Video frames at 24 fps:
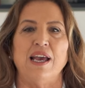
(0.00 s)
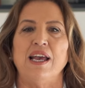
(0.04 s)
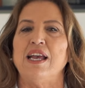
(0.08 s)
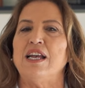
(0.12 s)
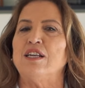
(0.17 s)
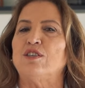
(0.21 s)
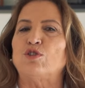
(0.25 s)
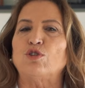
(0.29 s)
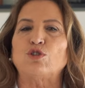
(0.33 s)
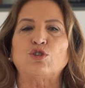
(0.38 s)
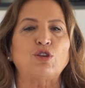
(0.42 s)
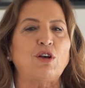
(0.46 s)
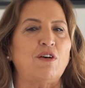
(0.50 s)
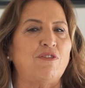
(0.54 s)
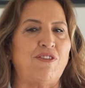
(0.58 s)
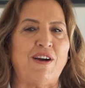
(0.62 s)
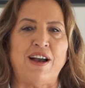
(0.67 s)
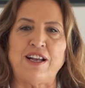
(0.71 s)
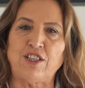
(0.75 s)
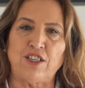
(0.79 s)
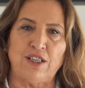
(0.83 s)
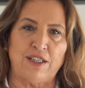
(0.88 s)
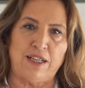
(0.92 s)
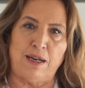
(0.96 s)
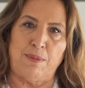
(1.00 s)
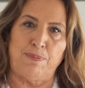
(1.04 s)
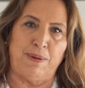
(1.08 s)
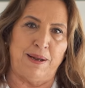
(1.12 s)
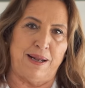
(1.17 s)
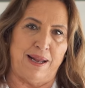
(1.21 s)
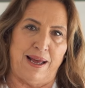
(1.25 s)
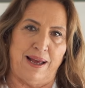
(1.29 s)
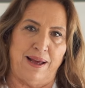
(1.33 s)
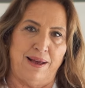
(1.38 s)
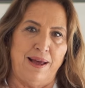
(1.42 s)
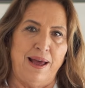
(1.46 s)
Isso só vai te
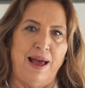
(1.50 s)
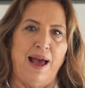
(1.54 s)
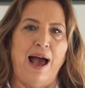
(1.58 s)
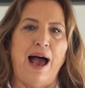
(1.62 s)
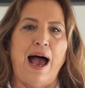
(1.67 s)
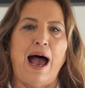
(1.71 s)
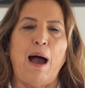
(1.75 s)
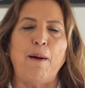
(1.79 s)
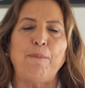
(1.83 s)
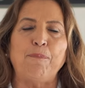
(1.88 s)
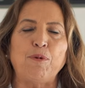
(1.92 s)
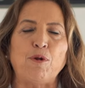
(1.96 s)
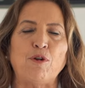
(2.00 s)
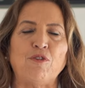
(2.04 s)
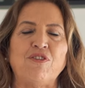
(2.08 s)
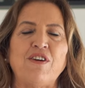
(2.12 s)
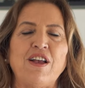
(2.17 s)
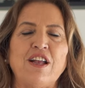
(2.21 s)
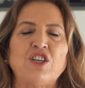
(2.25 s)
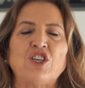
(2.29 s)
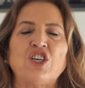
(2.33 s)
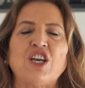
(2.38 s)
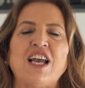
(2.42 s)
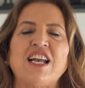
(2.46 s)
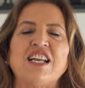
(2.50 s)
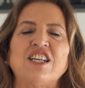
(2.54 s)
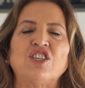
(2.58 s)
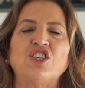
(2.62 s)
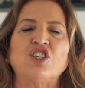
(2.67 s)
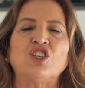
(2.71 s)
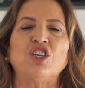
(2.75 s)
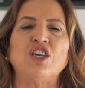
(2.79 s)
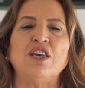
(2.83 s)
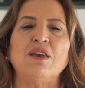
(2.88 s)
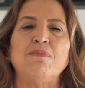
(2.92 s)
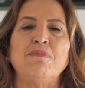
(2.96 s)
atrapalhar. Aproveite a
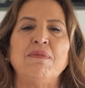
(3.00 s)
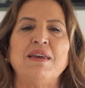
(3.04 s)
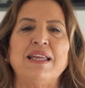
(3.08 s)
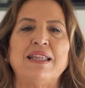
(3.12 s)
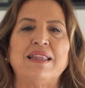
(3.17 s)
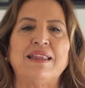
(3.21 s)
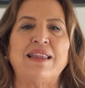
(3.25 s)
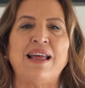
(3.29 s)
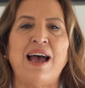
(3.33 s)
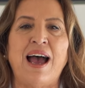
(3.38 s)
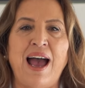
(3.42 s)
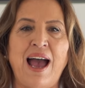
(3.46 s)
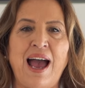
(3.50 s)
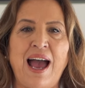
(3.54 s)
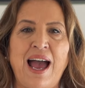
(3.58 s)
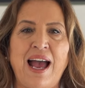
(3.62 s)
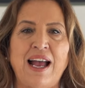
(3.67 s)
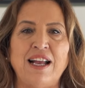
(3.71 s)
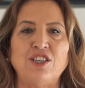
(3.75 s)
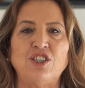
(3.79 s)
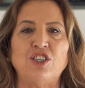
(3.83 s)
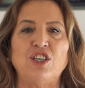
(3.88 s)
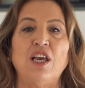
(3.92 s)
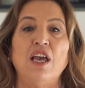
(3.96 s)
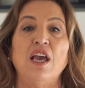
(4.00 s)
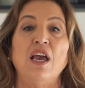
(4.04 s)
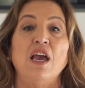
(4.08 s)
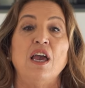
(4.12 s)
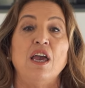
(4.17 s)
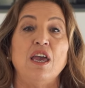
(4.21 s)
intimidade